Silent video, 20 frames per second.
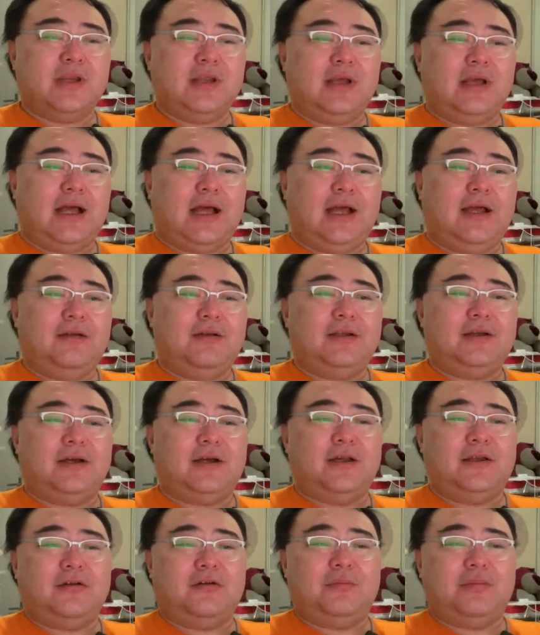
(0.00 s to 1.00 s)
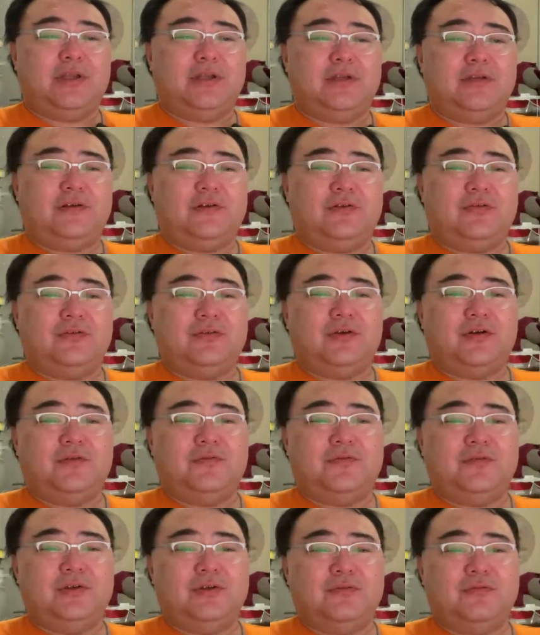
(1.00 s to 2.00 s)
还有一个很有名的石崇斗
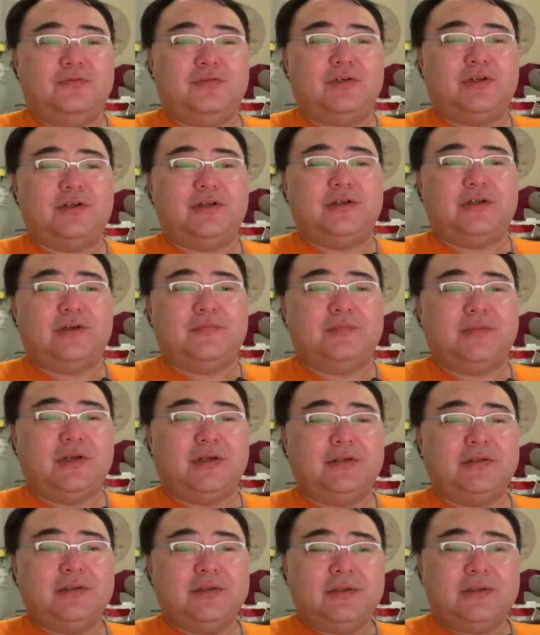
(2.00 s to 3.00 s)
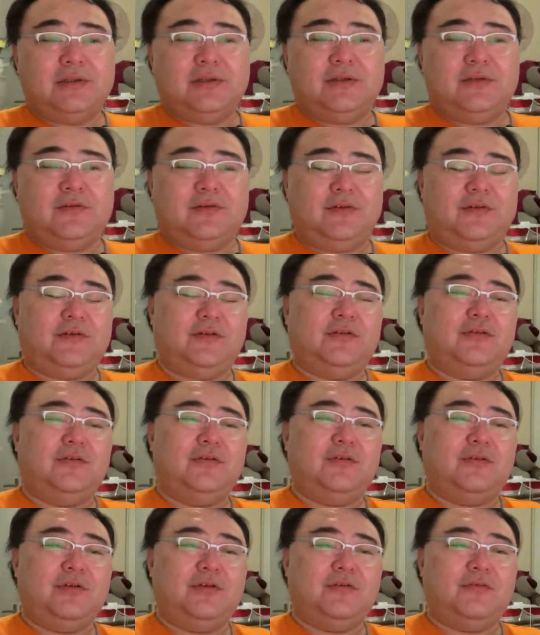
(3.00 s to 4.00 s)
富的故事是什么呢？就石崇
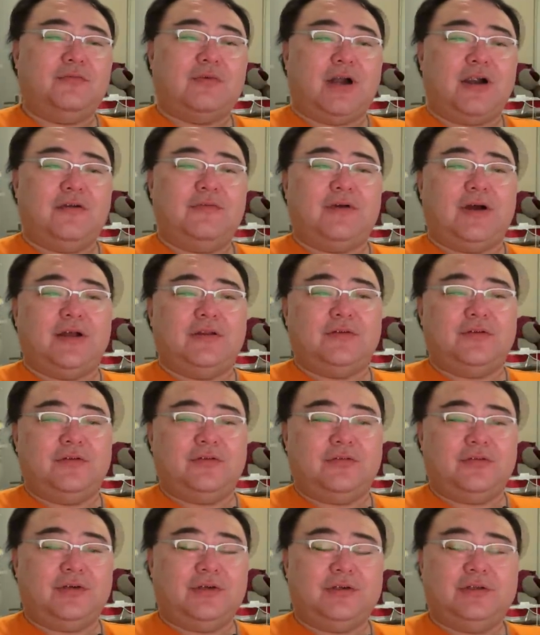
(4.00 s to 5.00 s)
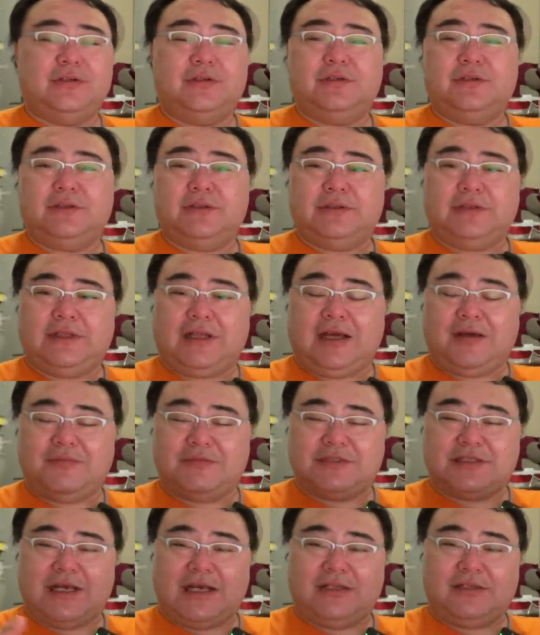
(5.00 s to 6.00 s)
有一种玩法，就是说他
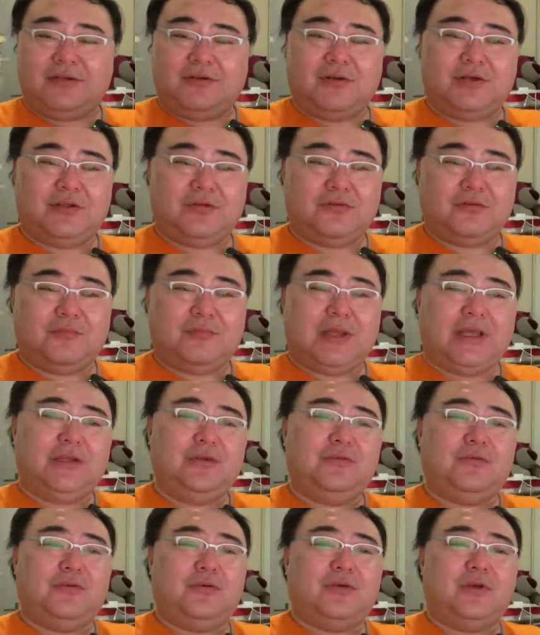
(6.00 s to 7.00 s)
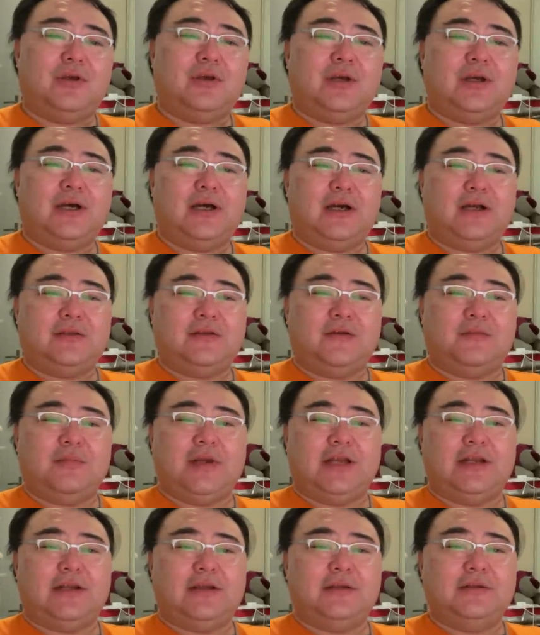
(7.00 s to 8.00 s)
们家呢有很多美女啊，叫
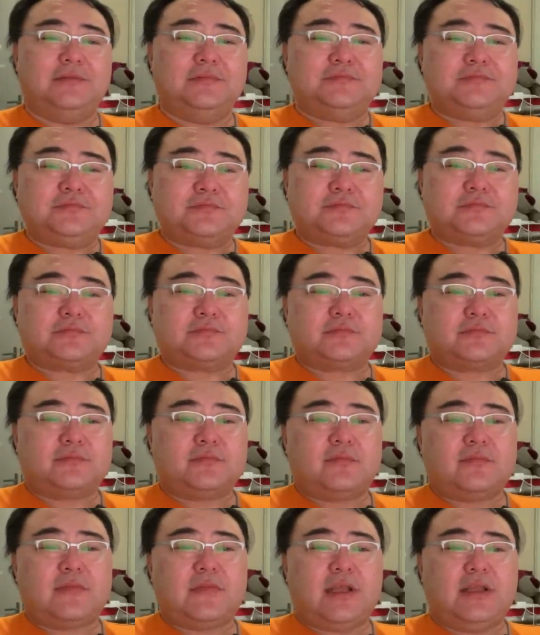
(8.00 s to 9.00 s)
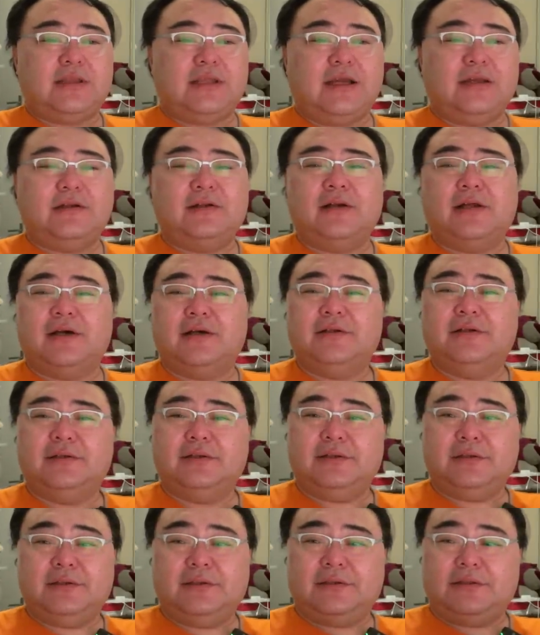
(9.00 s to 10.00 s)
美人，但是呢，
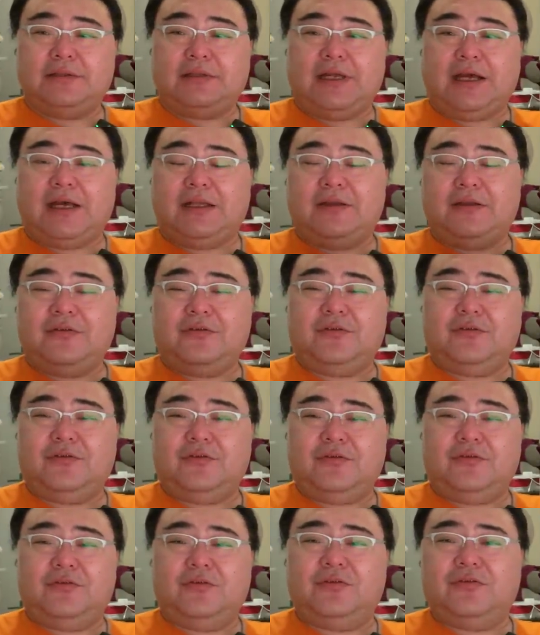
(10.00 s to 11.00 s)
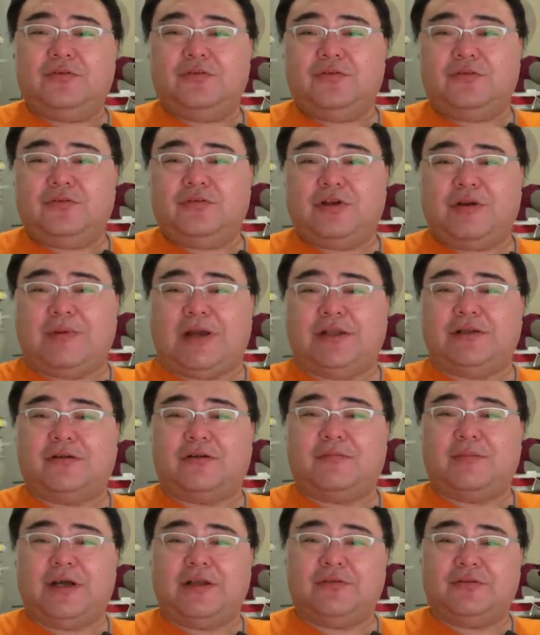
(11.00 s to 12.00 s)
他呢就耍派
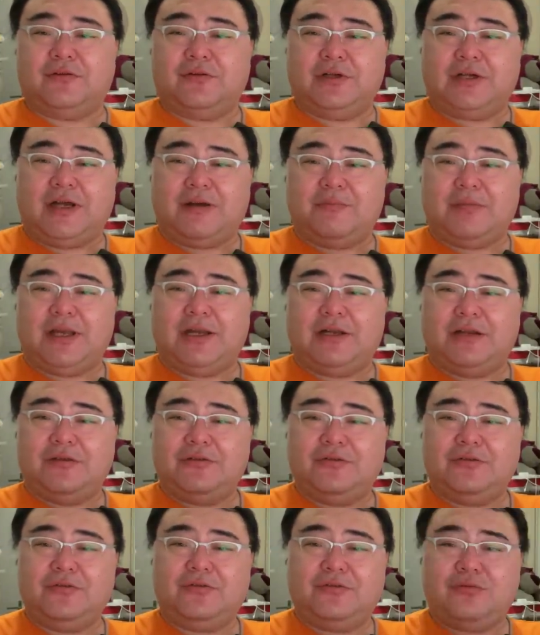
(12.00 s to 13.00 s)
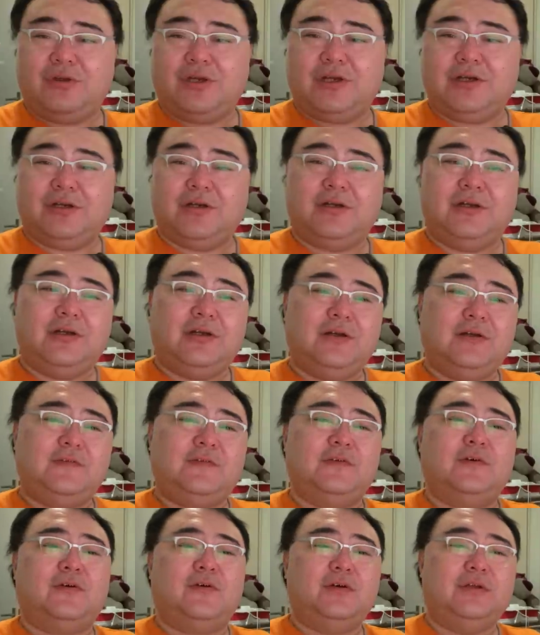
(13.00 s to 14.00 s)
头嘛，就说让美人去劝客人喝
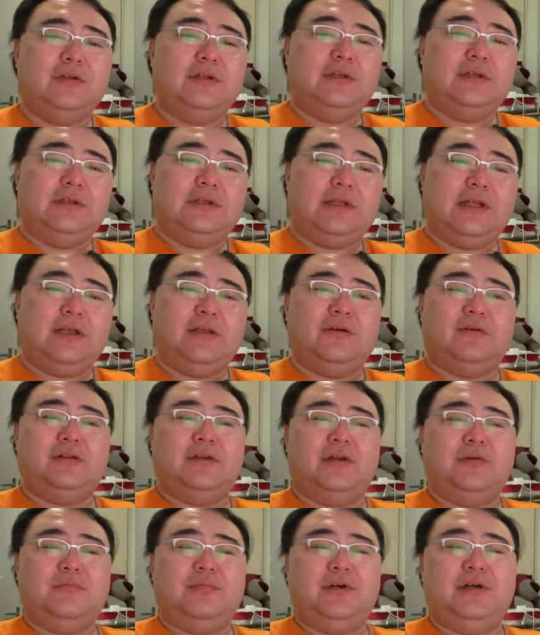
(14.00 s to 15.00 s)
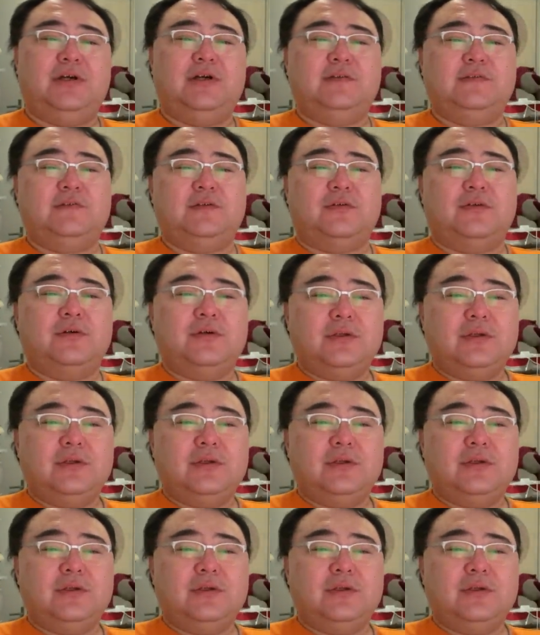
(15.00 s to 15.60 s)
酒，但有的人不喝酒，